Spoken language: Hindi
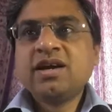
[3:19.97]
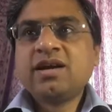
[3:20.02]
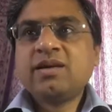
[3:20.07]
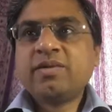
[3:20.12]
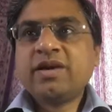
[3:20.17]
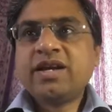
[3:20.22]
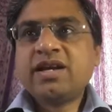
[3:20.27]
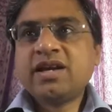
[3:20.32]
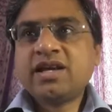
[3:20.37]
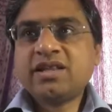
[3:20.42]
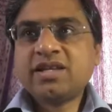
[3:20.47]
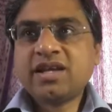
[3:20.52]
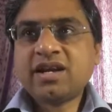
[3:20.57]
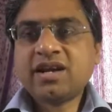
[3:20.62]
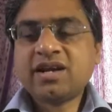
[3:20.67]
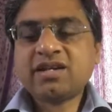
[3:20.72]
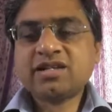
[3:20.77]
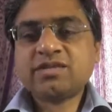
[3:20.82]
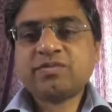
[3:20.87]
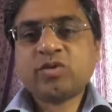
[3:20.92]
कि भाई ये
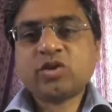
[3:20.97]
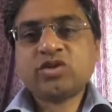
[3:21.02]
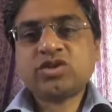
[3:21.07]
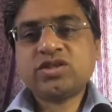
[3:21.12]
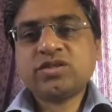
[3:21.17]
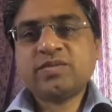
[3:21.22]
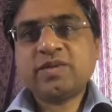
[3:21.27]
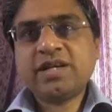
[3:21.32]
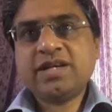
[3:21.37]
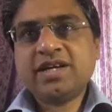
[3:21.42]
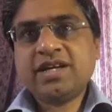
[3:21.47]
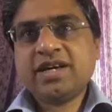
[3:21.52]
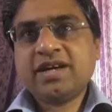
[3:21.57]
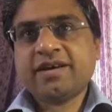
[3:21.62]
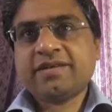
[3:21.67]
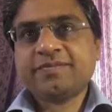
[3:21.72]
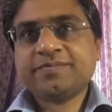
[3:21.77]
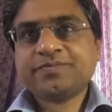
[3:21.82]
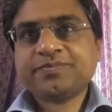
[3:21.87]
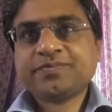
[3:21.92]
तेरा रिस्पॉन्सिबिलिटी
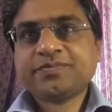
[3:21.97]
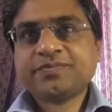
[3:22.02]
है